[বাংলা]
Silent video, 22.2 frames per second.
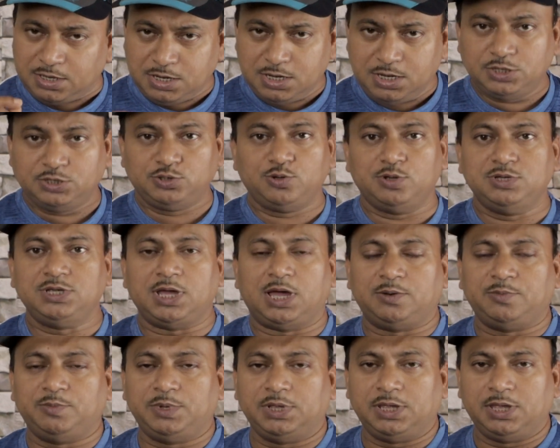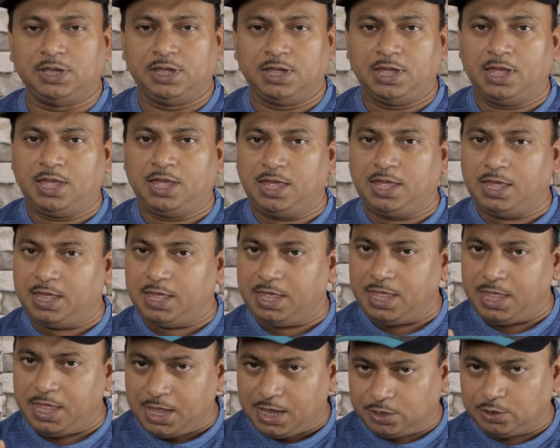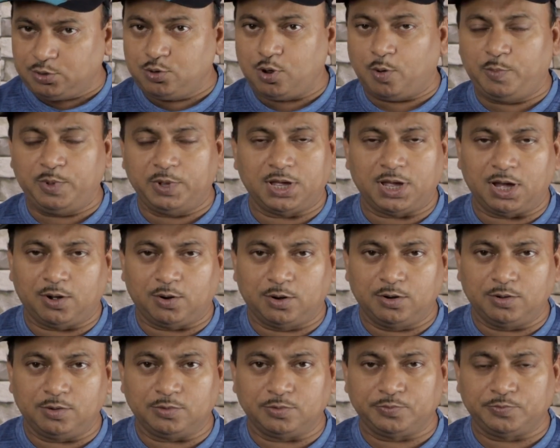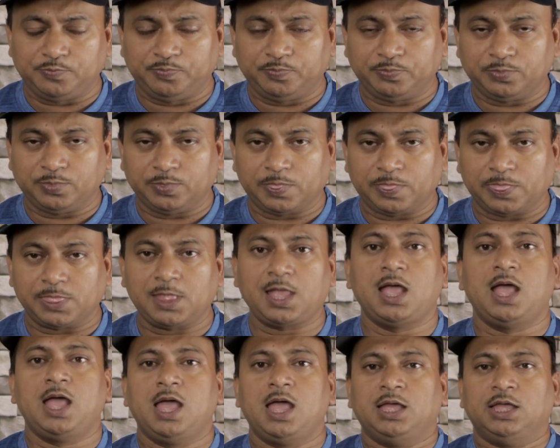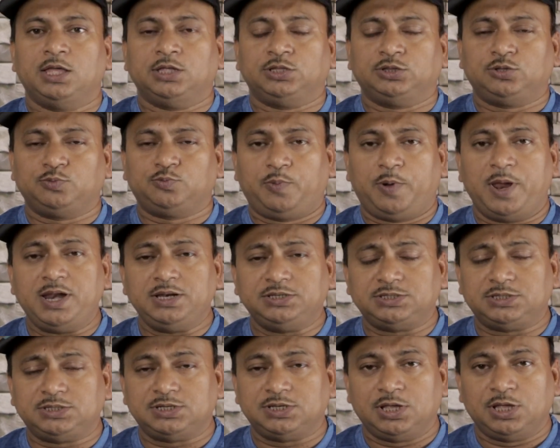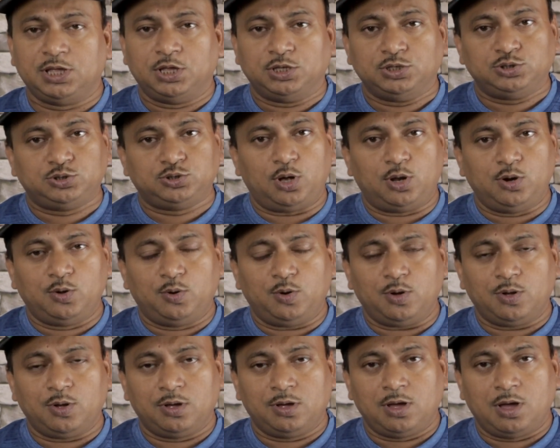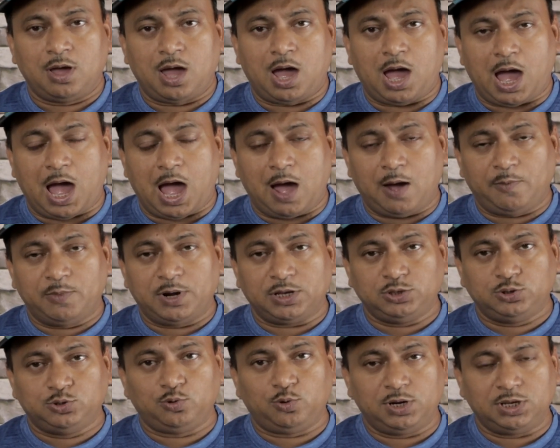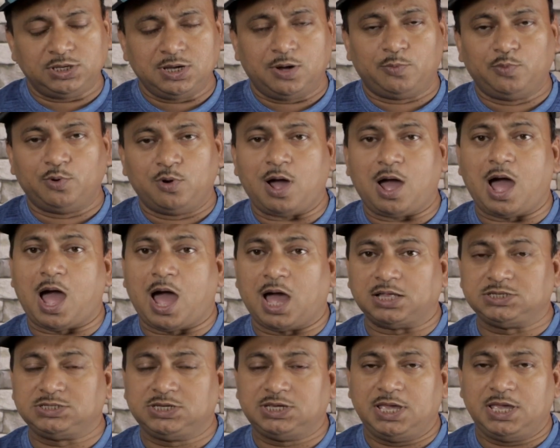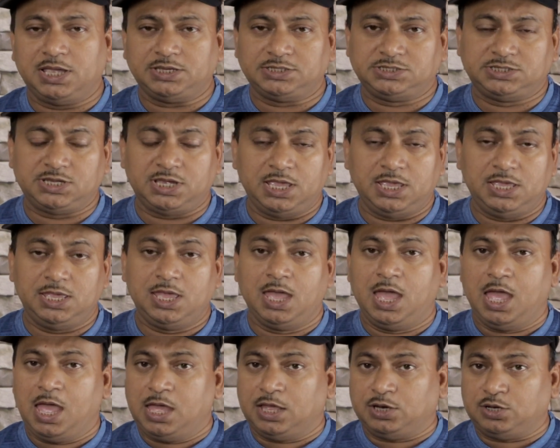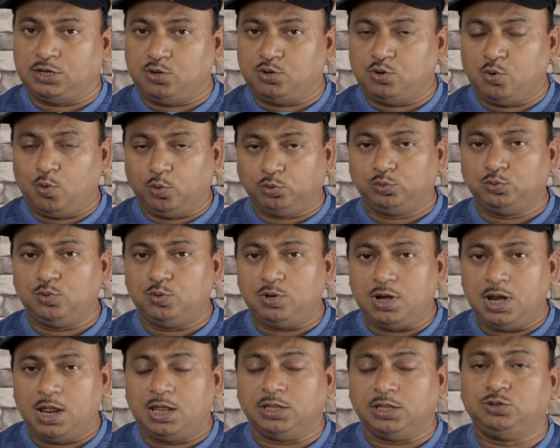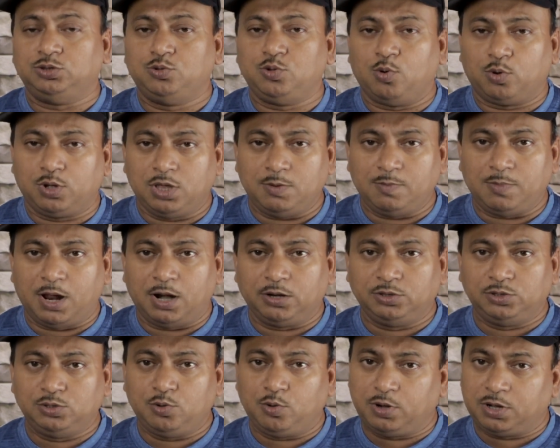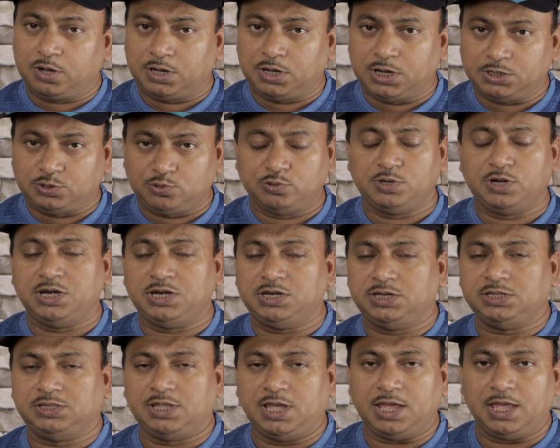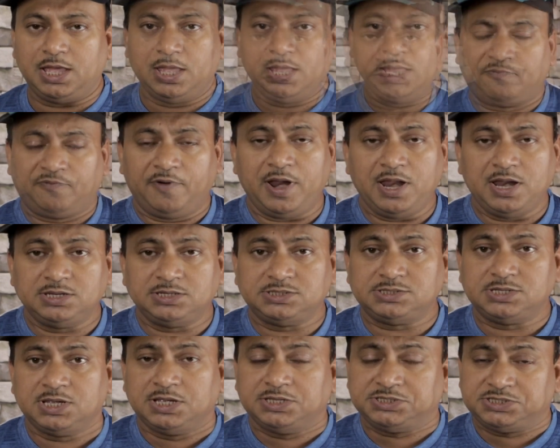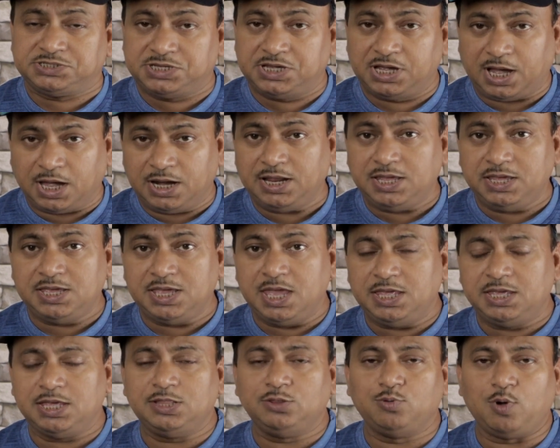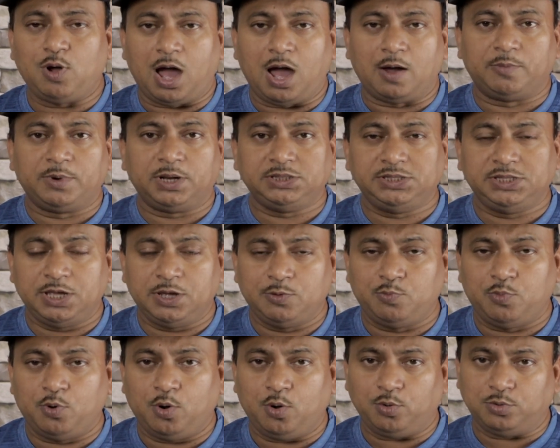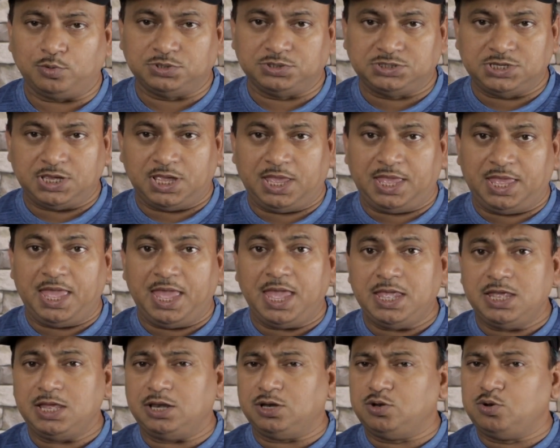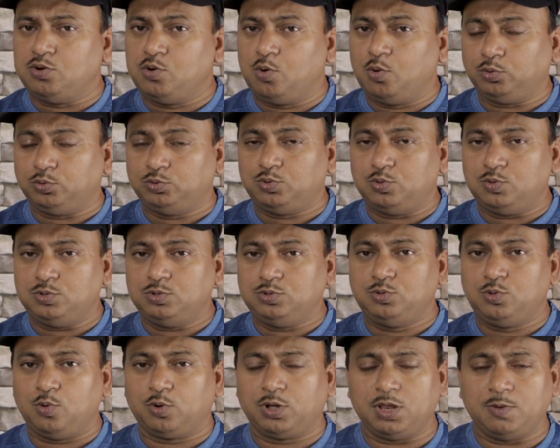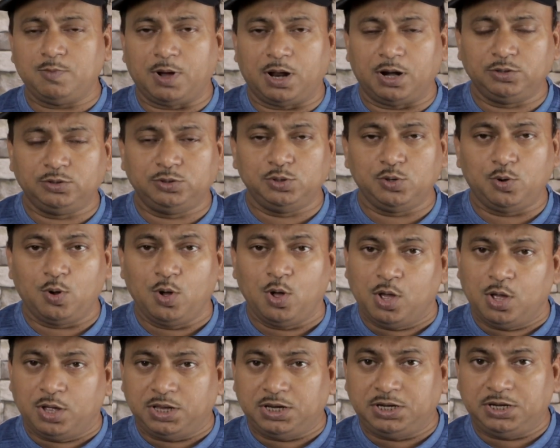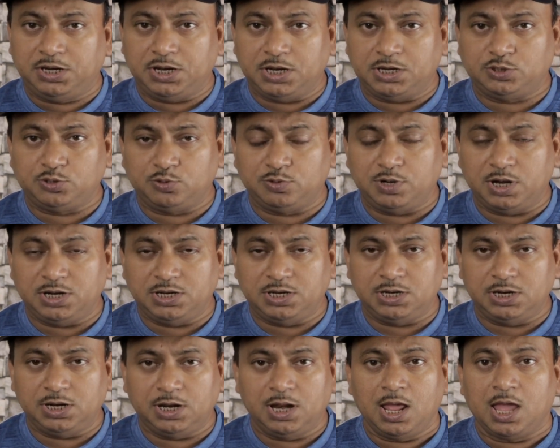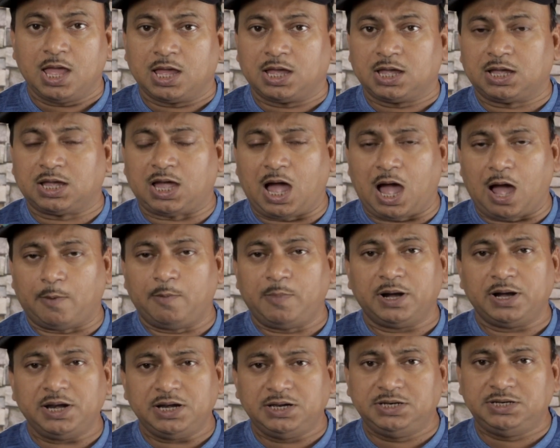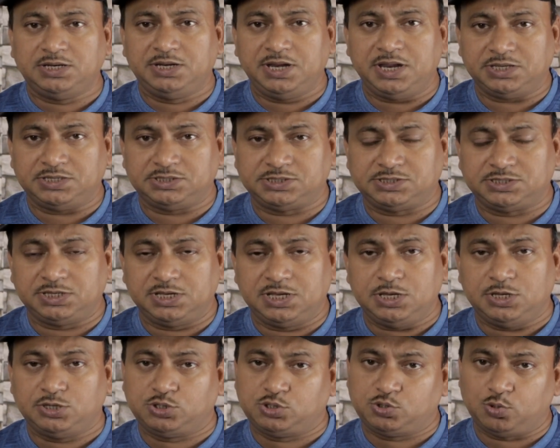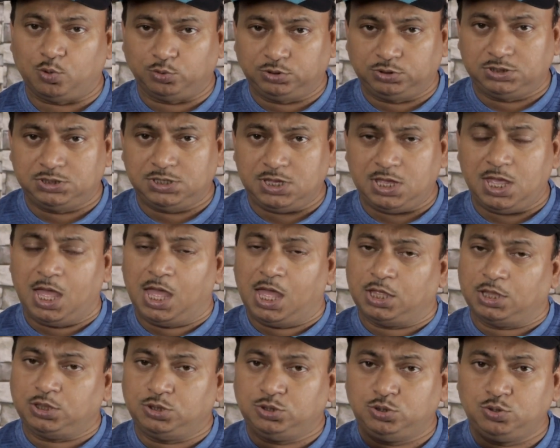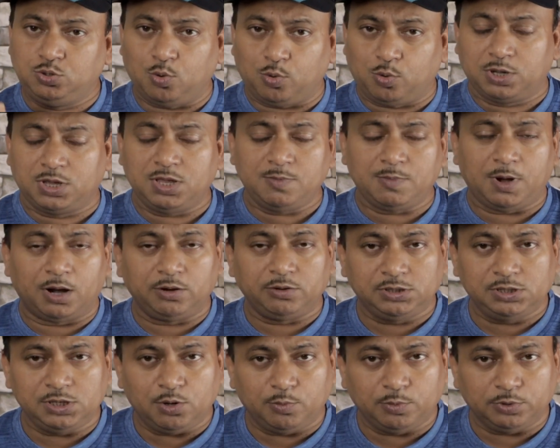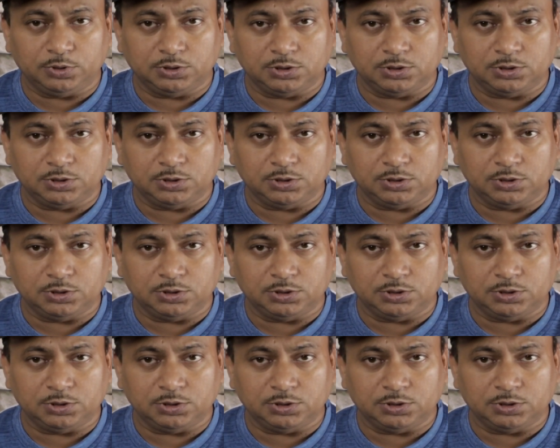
নিশ্চয়ই জানবে একটু অপেক্ষা করো তো ফ্রেন্ডস চলো আমরা চলে যাব আজকে সেই নতুন দক্ষিণ ভারতীয় রেস্টুরেন্টটিতে আর ফ্রেন্ডস সেখানে গিয়ে কিন্তু আমরা দেখব যে এই নতুন দক্ষিণ ভারতীয় রেস্টুরেন্টটির খাবারের টেস্ট কি সত্যি দক্ষিণ ভারতীয়